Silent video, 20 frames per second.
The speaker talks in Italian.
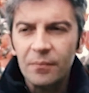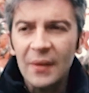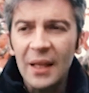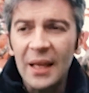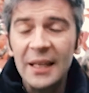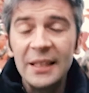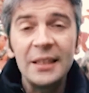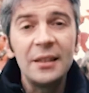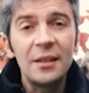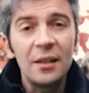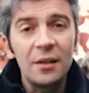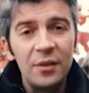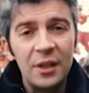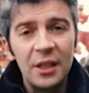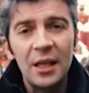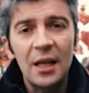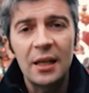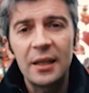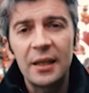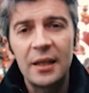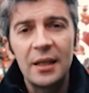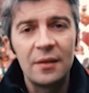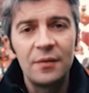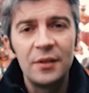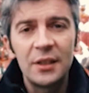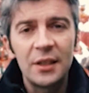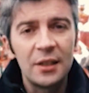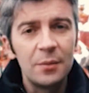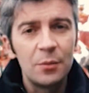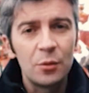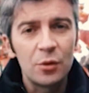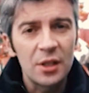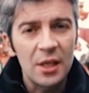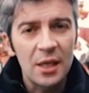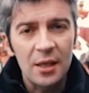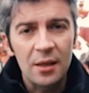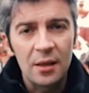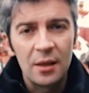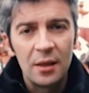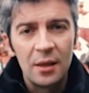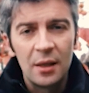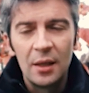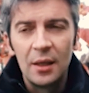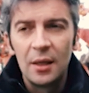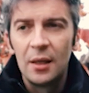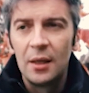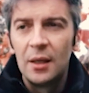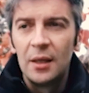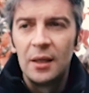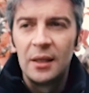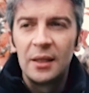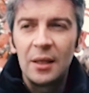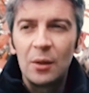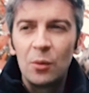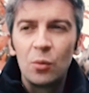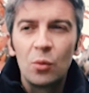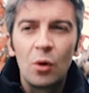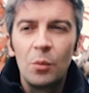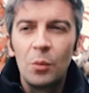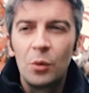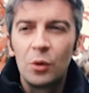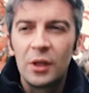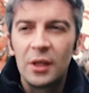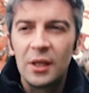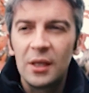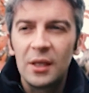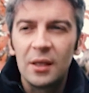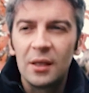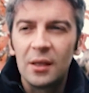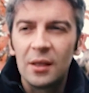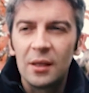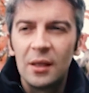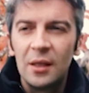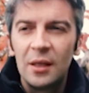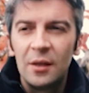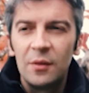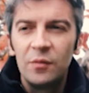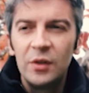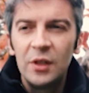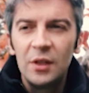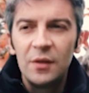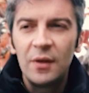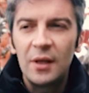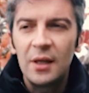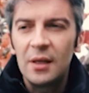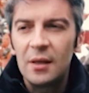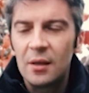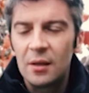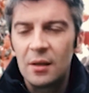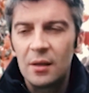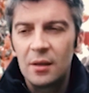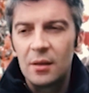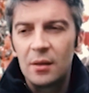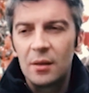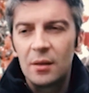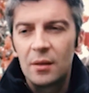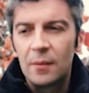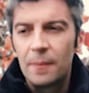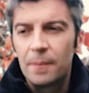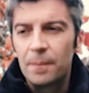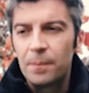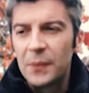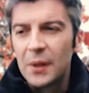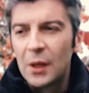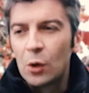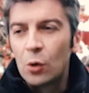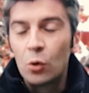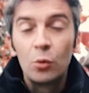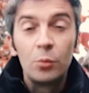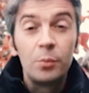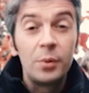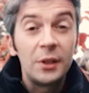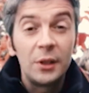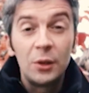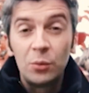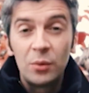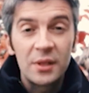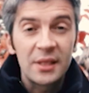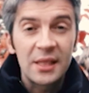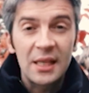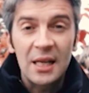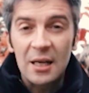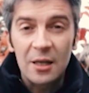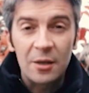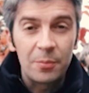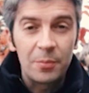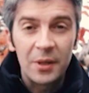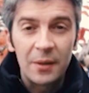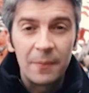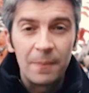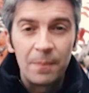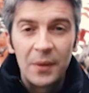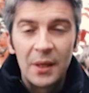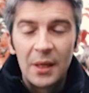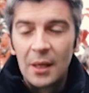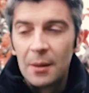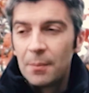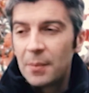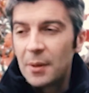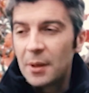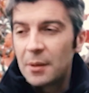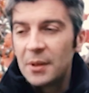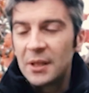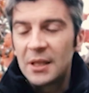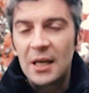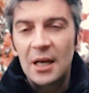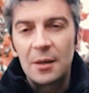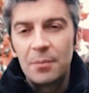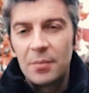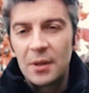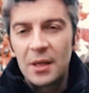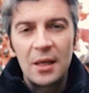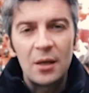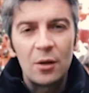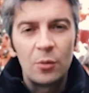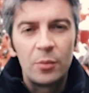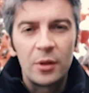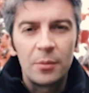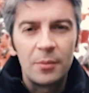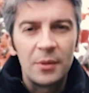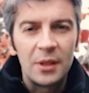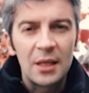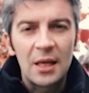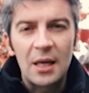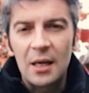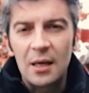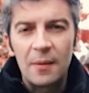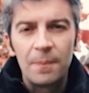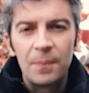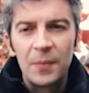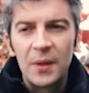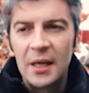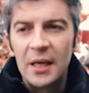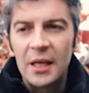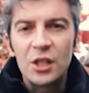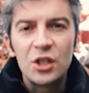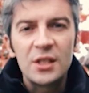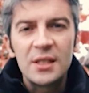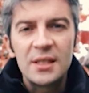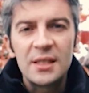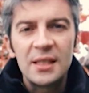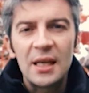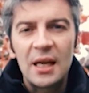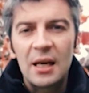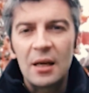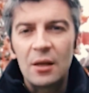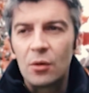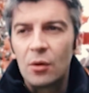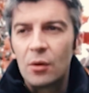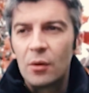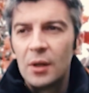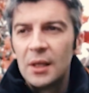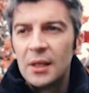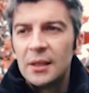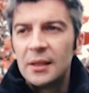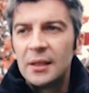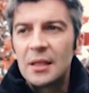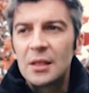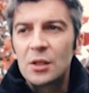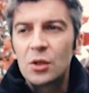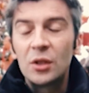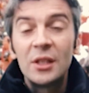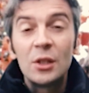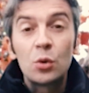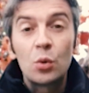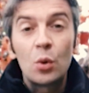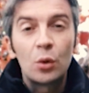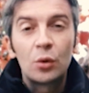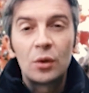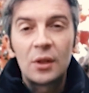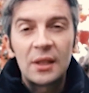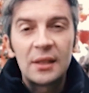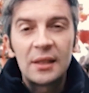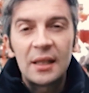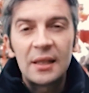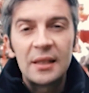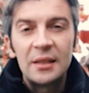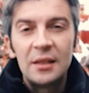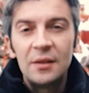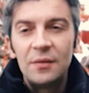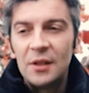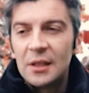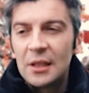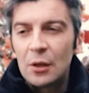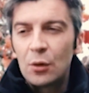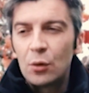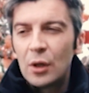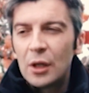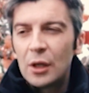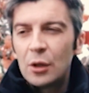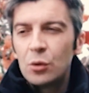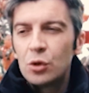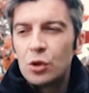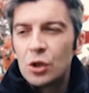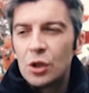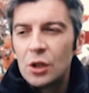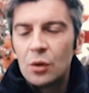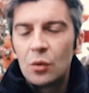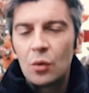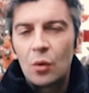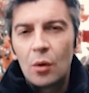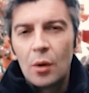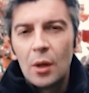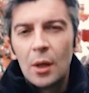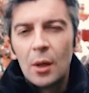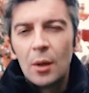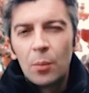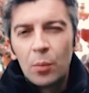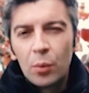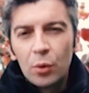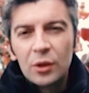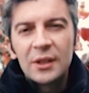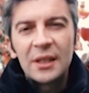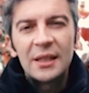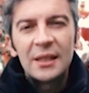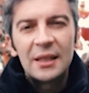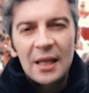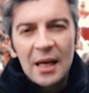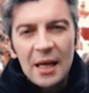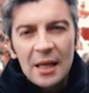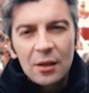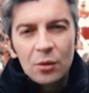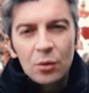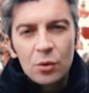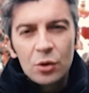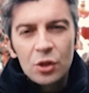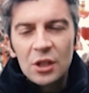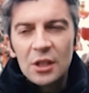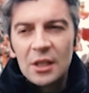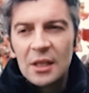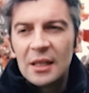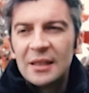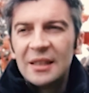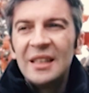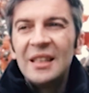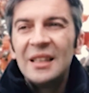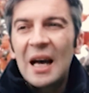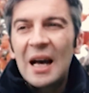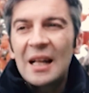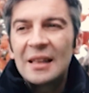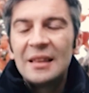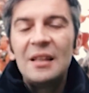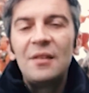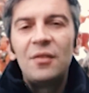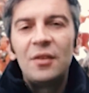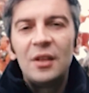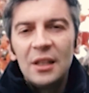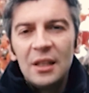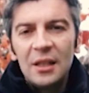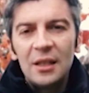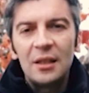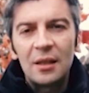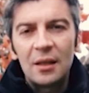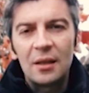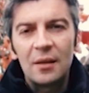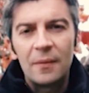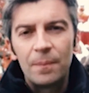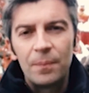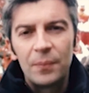Ed interviene anche nella vita di Mosè che è un uomo che vive ehm, con un piede in due scarpe per metà ebreo, per metà egiziano, nella, nei suoi 80 anni di vita non è riuscito, pur tentandoci, di, a definire